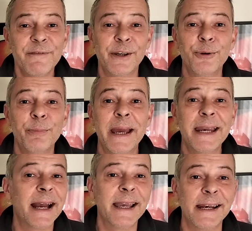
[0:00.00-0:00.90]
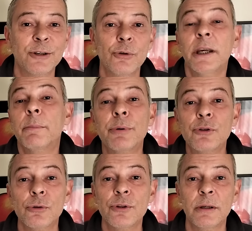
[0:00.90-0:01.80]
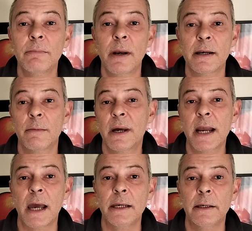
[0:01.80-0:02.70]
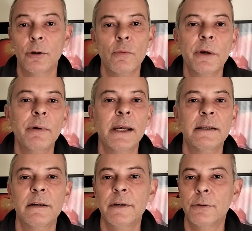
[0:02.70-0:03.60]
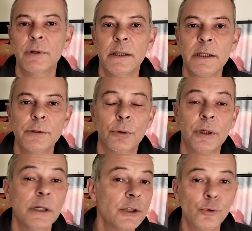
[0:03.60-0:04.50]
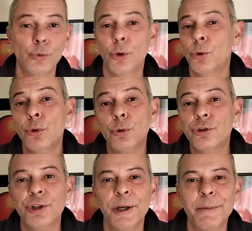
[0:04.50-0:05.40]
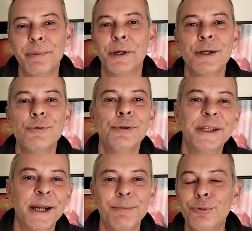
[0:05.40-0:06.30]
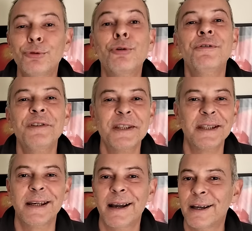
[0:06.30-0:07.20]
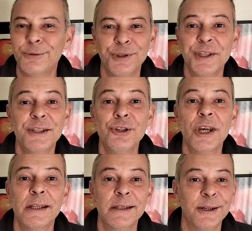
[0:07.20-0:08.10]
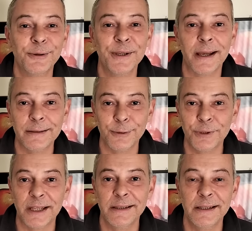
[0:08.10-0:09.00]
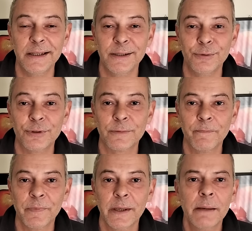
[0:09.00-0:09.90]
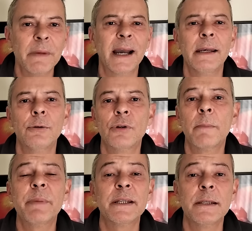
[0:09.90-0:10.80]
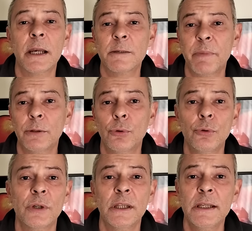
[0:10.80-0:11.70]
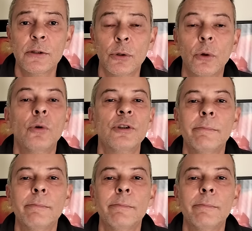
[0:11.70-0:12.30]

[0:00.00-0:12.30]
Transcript: Vanno bene anche ragioni che possono sembrare banali, come quella di avere una distro che nessuno conosce per risultare più sofisticato ed esigente con gli altri utenti Linux, Magari non apprezzi l'aspetto di una distro o